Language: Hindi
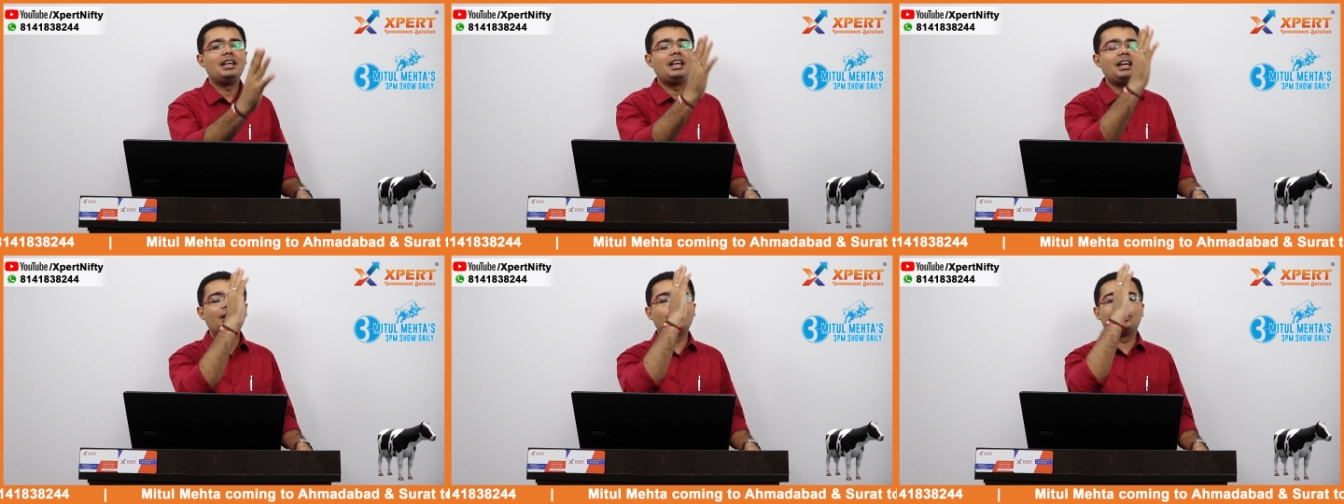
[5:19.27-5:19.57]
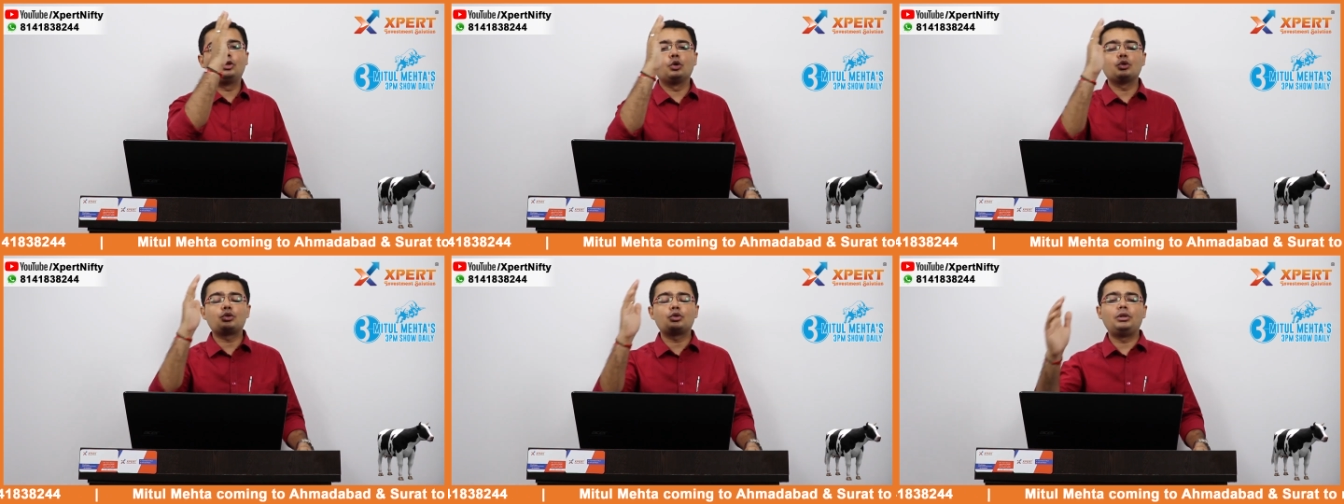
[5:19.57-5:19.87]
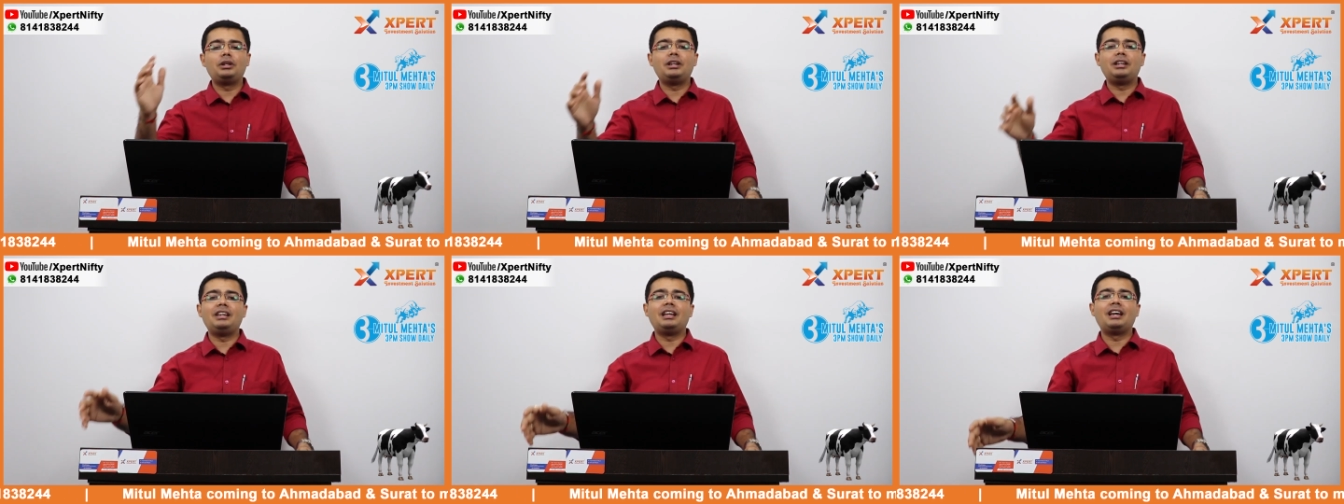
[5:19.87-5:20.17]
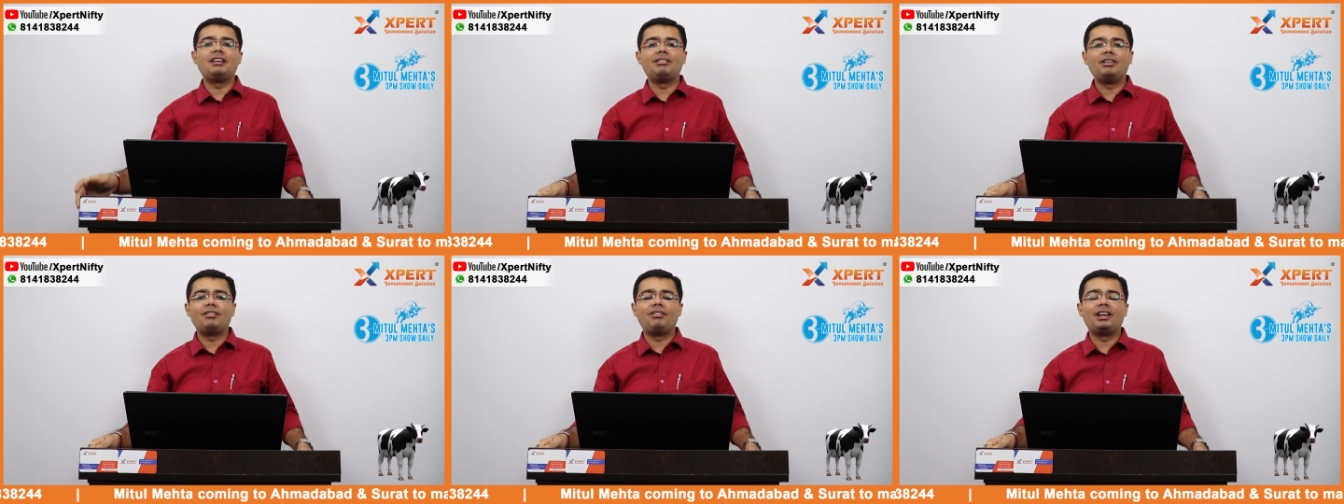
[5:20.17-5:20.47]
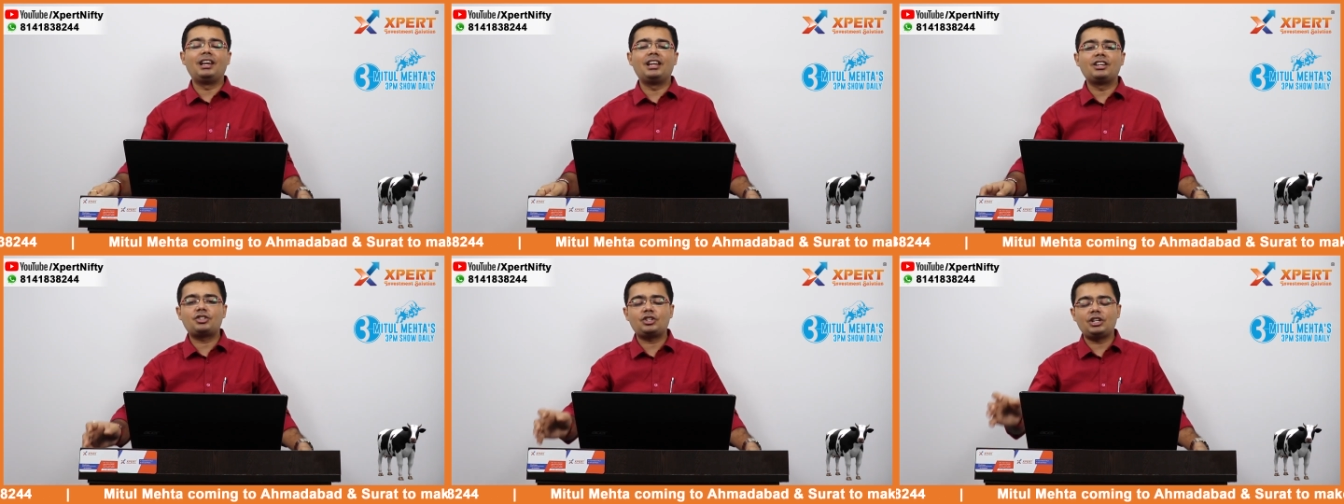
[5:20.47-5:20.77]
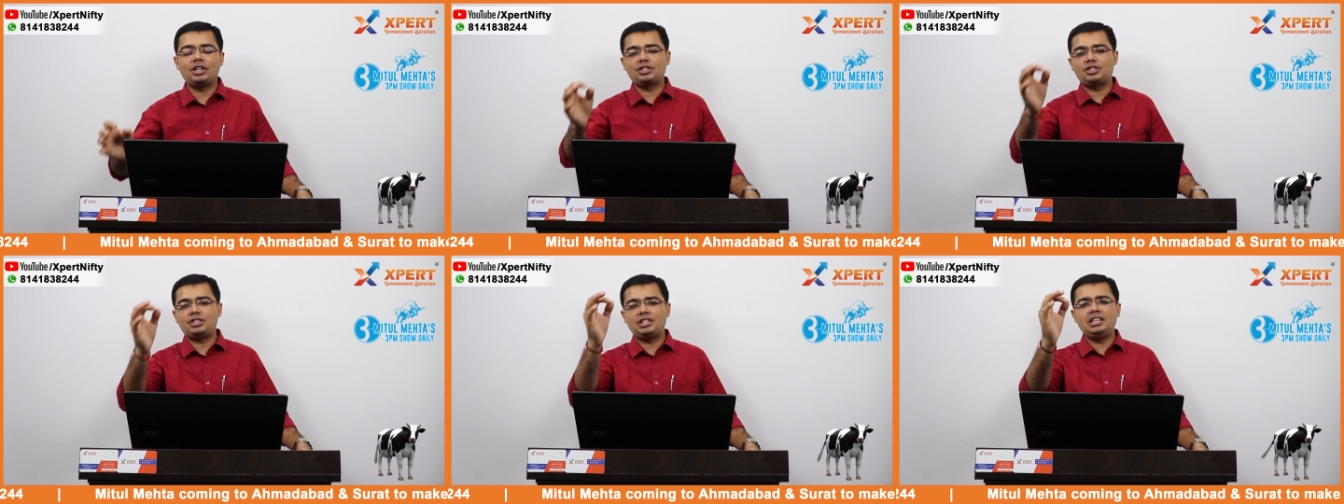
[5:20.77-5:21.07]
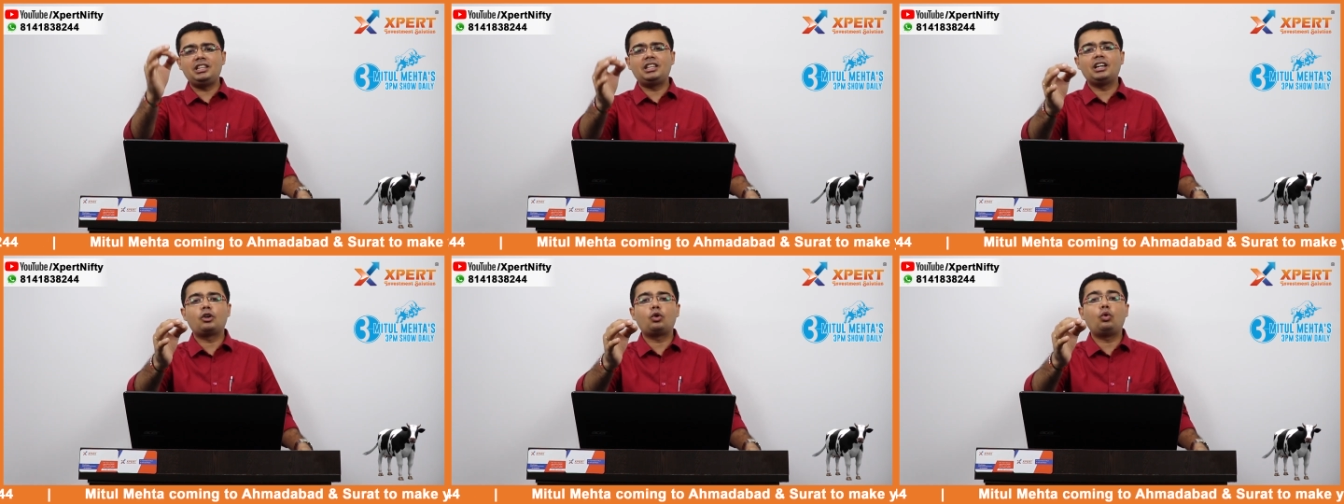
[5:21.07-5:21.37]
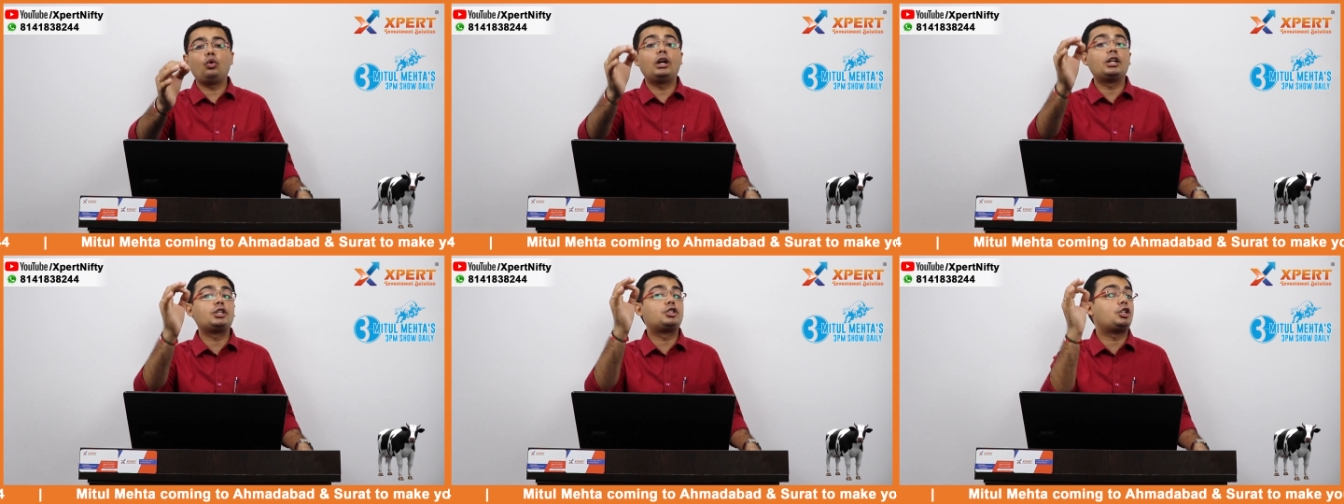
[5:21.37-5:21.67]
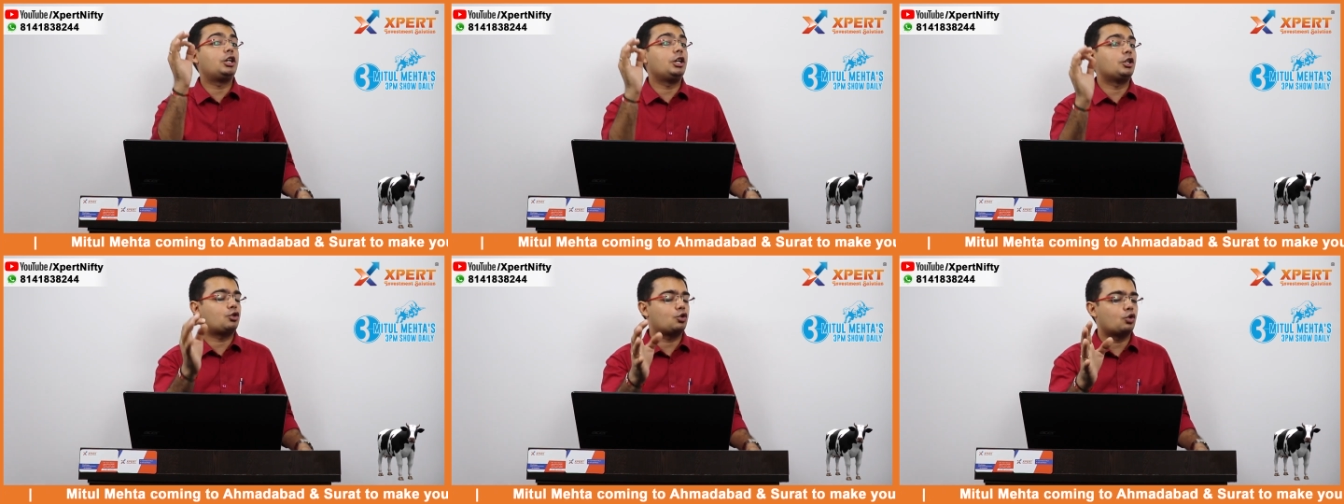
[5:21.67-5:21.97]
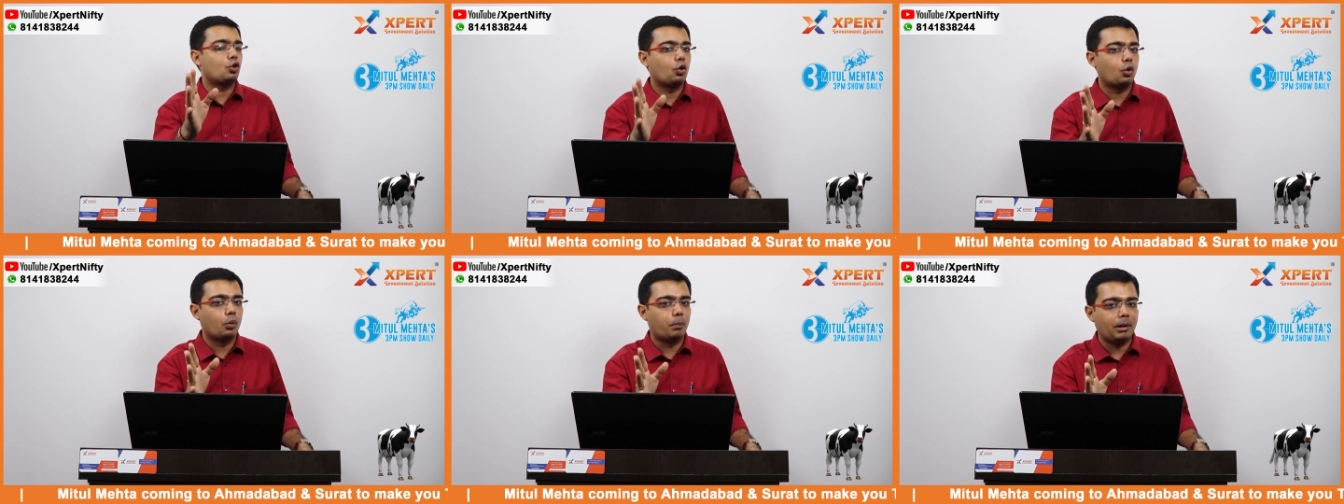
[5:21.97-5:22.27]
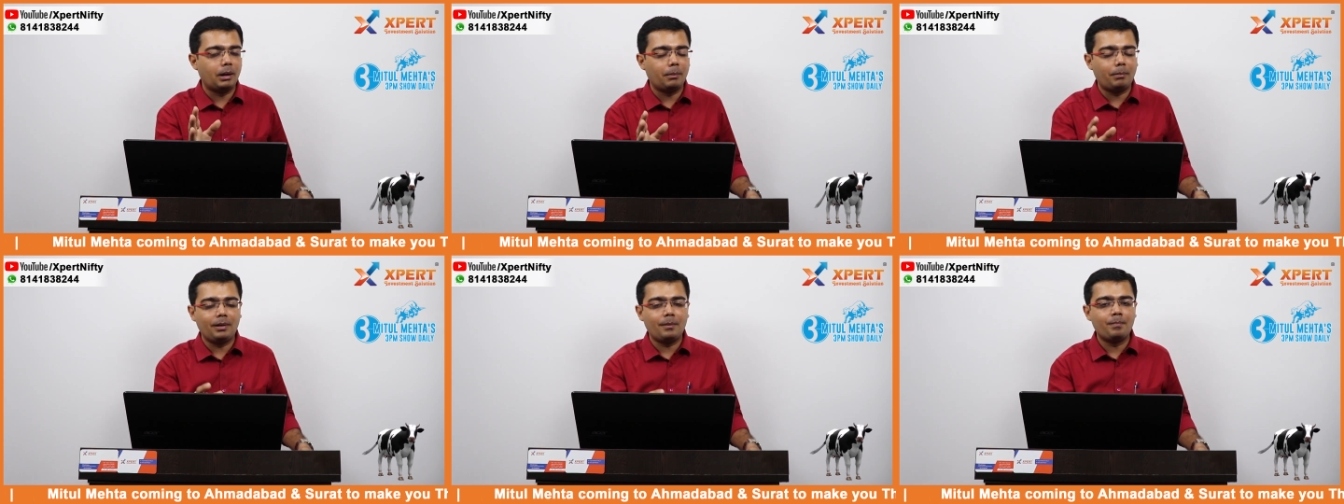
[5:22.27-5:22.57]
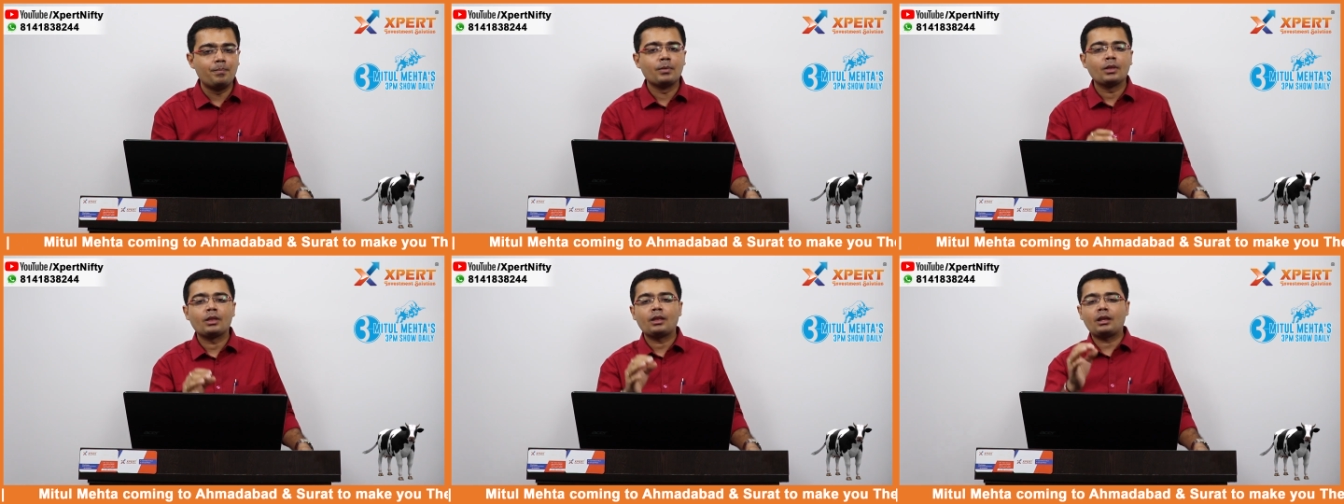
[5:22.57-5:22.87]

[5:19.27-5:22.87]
एक दो सौ निन्यानवे वाला शेयर सीधा खुला छह सौ रुपए पे